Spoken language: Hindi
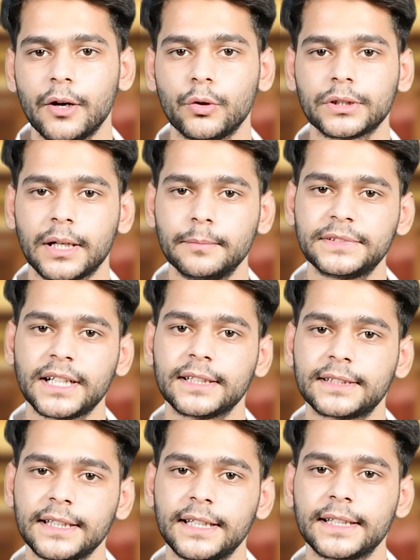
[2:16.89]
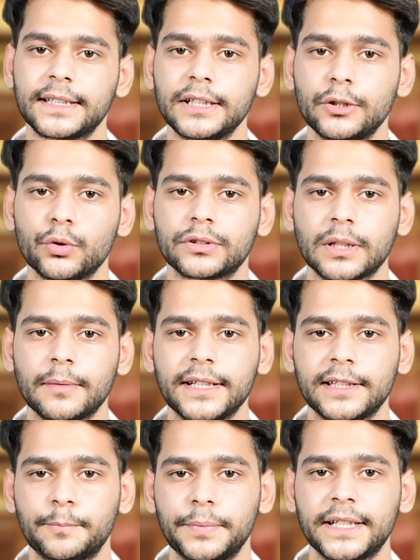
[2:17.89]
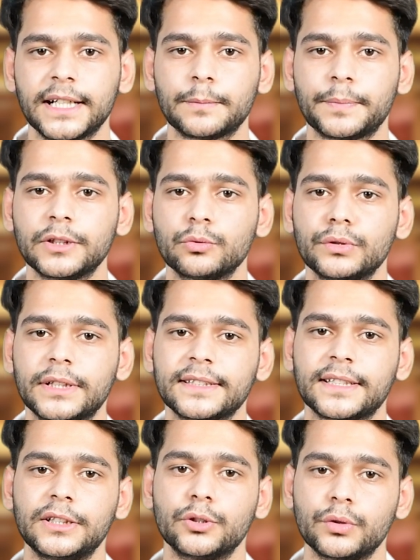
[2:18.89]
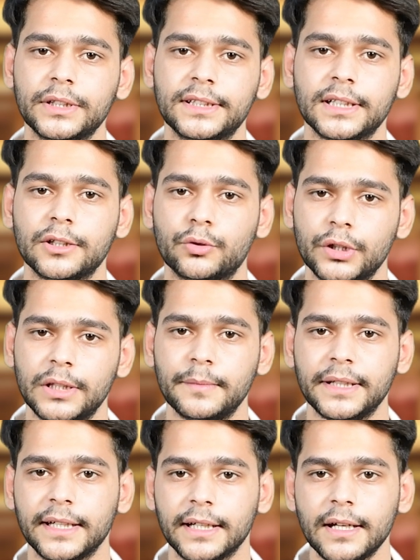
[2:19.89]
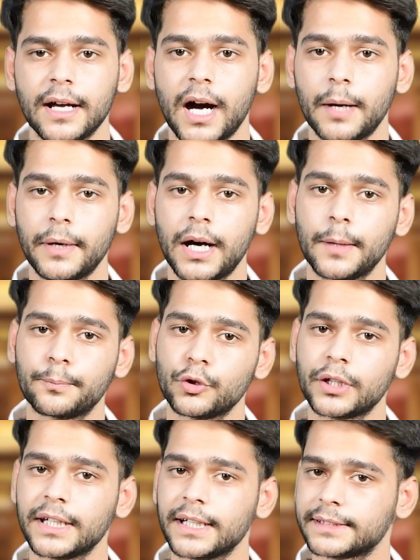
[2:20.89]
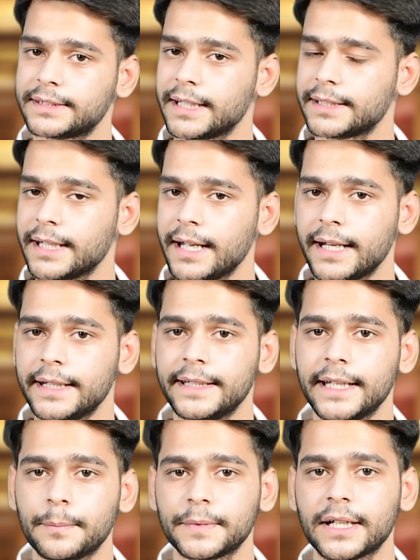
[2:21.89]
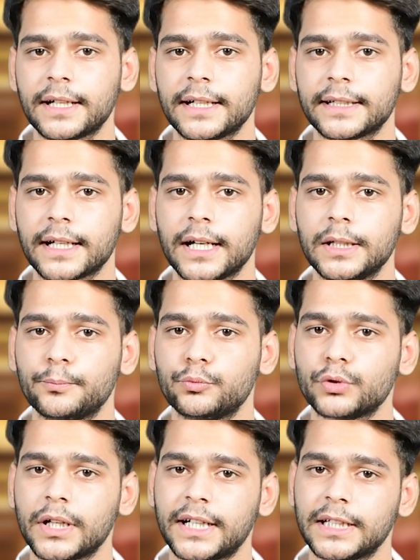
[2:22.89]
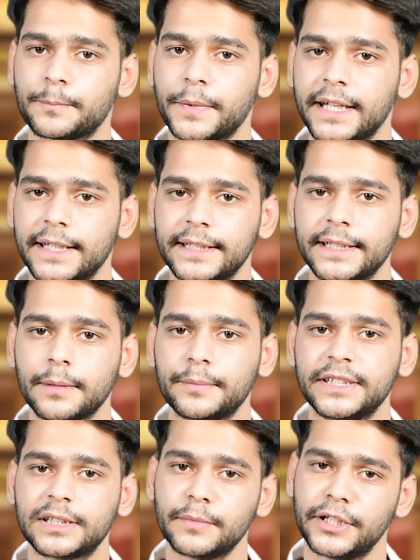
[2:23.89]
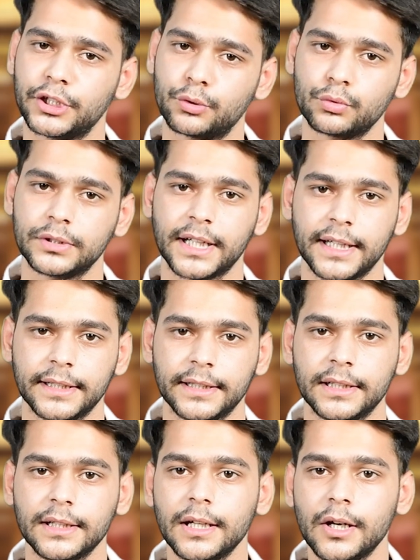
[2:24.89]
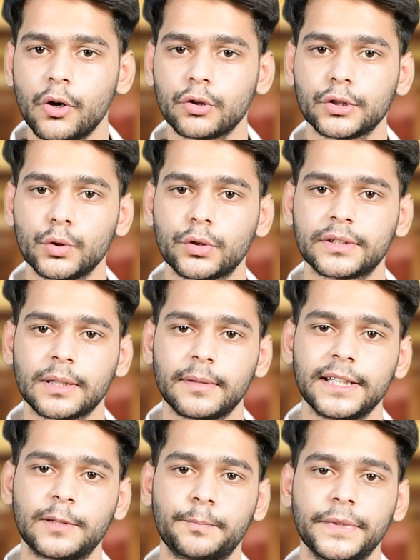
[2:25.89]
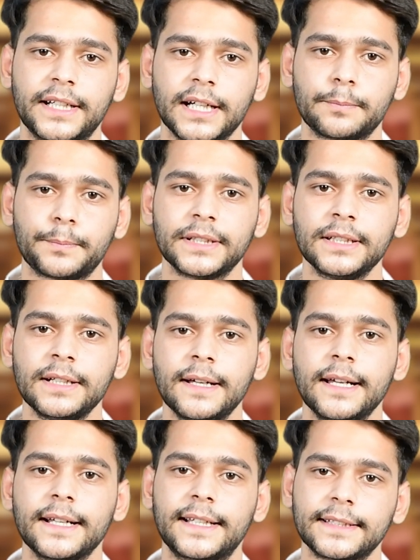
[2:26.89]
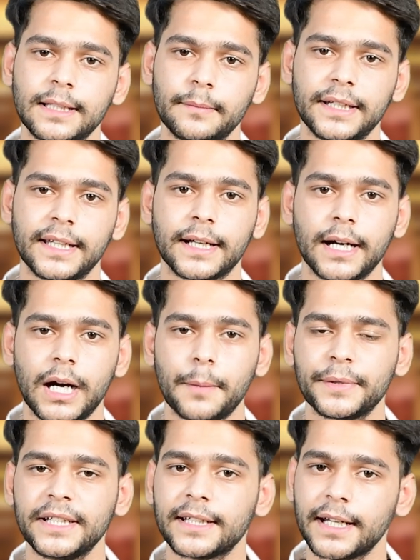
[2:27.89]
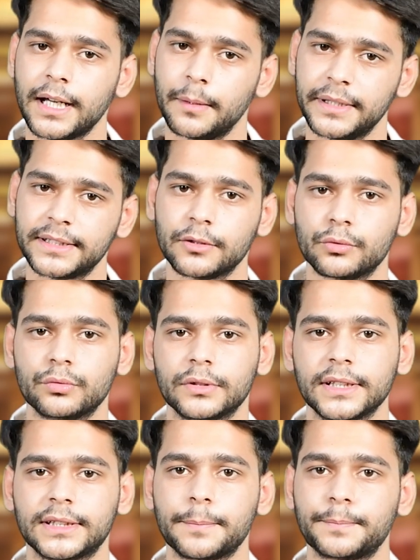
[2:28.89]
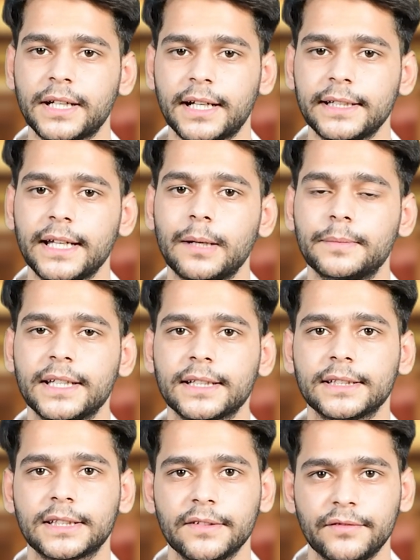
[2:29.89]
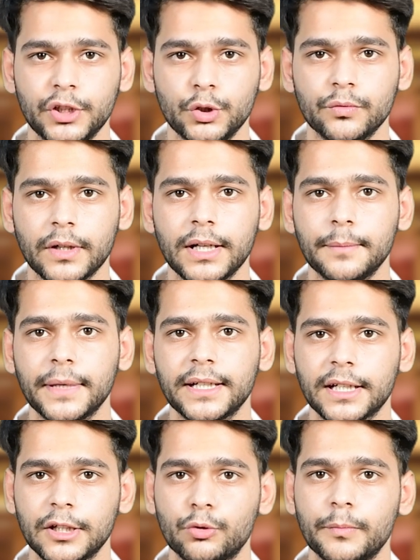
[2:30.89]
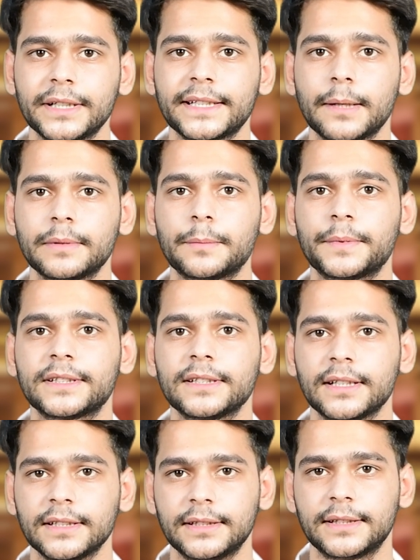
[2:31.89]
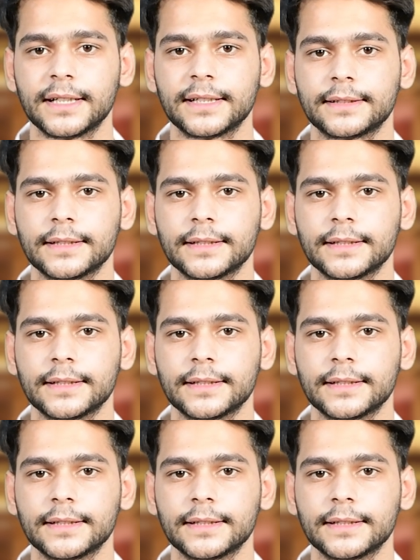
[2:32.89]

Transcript: और हम चाहते हैं कि लोकसभा स्पीकर पद उनके सहयोगी दल को ही मिले अब आपको क्या लगता है क्या एनडीए अपना कार्यकाल पूरा कर पाएगी या बीच में ही टूट जाएगी और लोकसभा स्पीकर पद किसे मिलेगा अपनी राय हमें जरूर दे तब तक के लिए आप देख रहे थे वी युवा मैं निखिल कुमार कैमरा पर्सन आदित्य के